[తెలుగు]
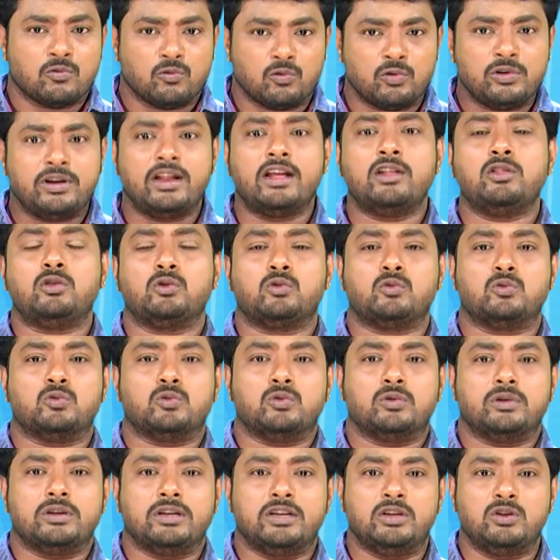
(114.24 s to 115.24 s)
ఉండేందుకు
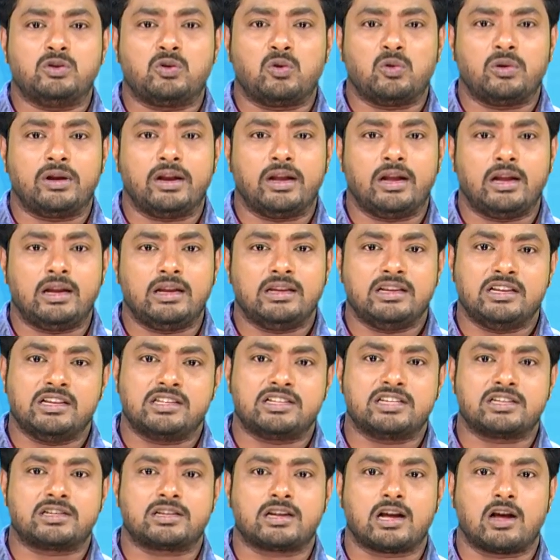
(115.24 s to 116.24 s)
ఇంట్లోనే ఈ
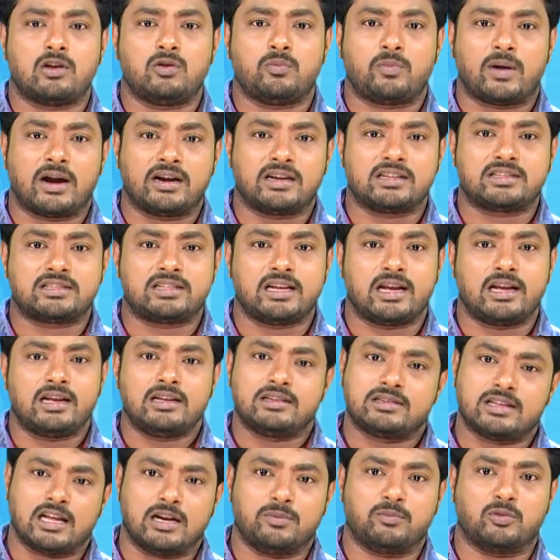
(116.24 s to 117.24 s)
చిట్కాలు పాటిస్తే
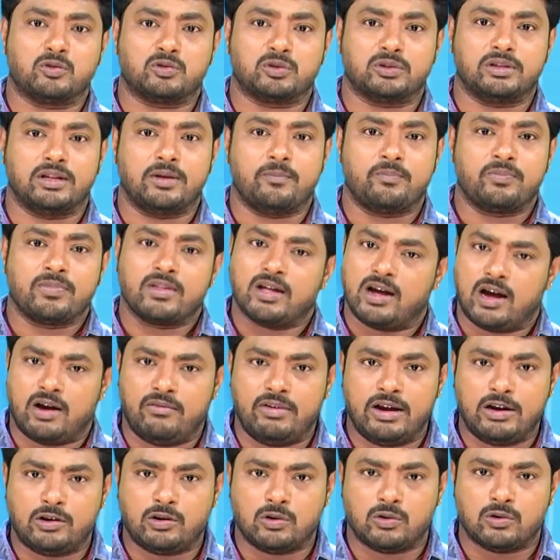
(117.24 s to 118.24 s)
సరిపోతుంది
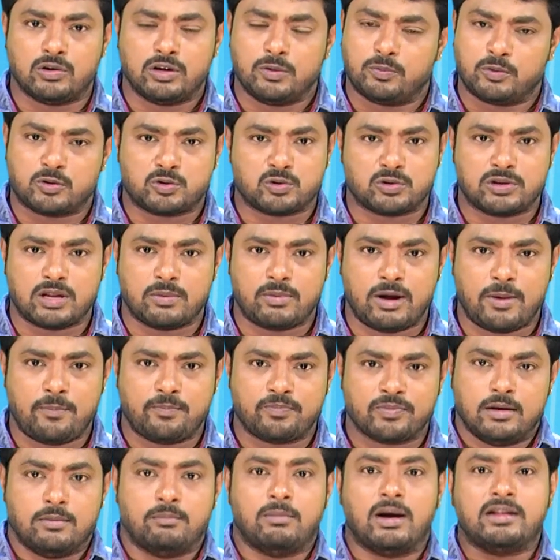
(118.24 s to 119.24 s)
అవేంటో ఇప్పుడు చూద్దామా
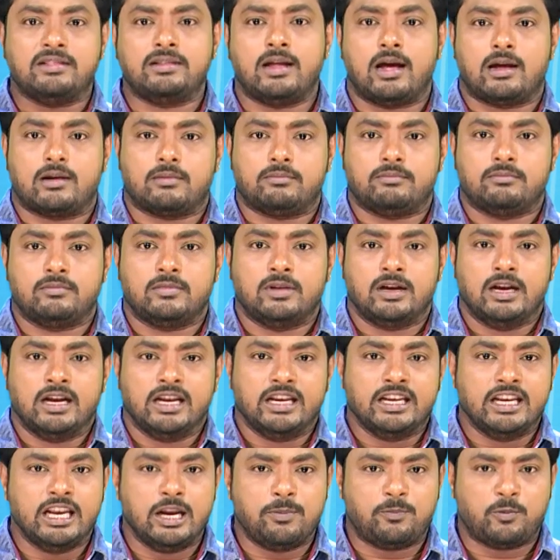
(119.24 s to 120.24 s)
మందారం
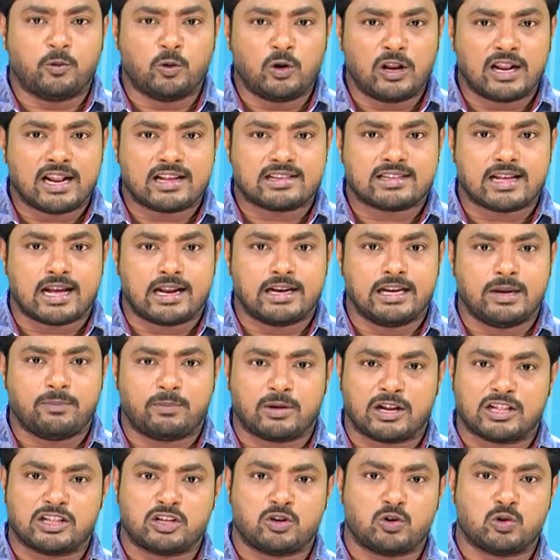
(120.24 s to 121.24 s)
ఈ పూల రసాన్ని
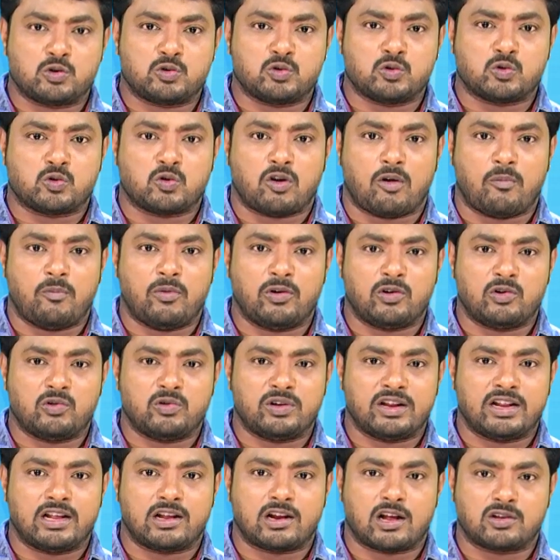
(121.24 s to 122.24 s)
ప్రతిరోజు కొబ్బరి
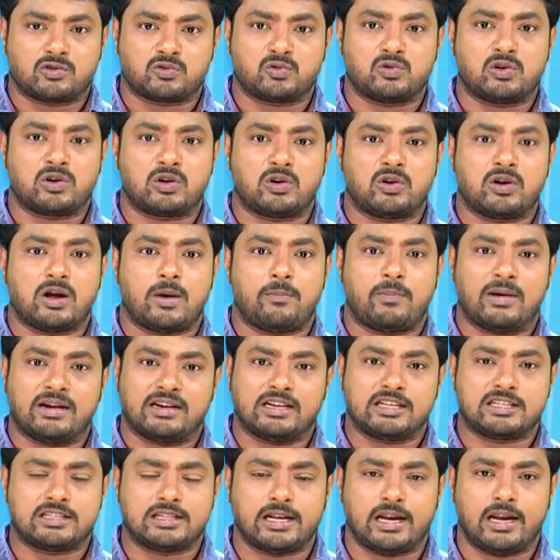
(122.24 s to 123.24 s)
నూనె రాసుకున్నట్లుగా
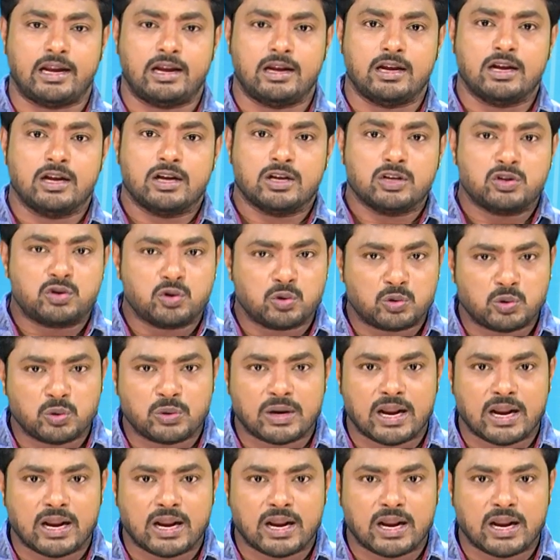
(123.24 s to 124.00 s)
పట్టిస్తే జుట్టు